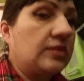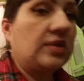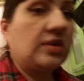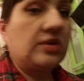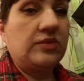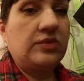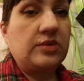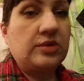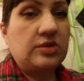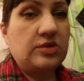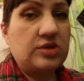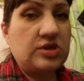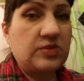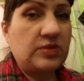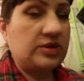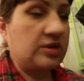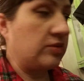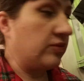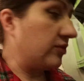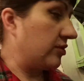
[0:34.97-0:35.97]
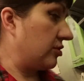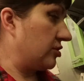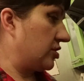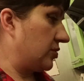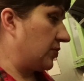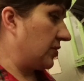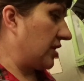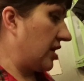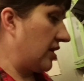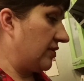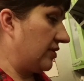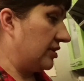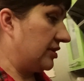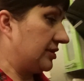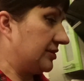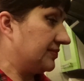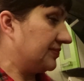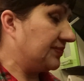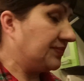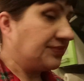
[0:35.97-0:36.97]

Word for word: Вот, смотрю, вроде правильно.